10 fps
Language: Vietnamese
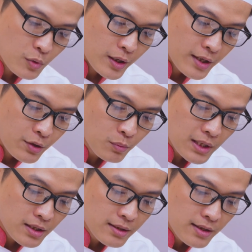công đoạn này chúng
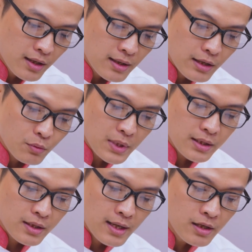ta nên nhớ là chúng ta
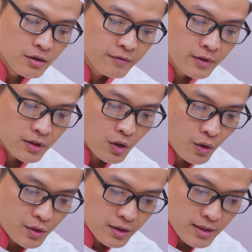chỉ để lửa vừa
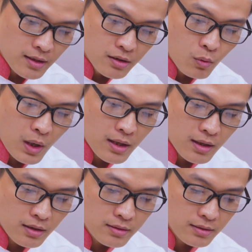thôi đừng để lửa quá
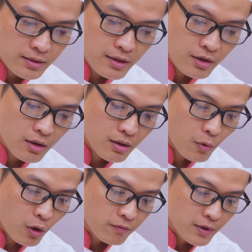lớn khiến cho
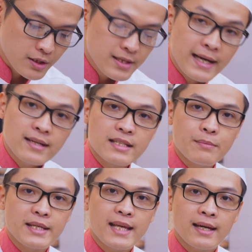bột phần dưới đáy nó sẽ
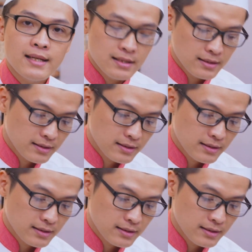bị cháy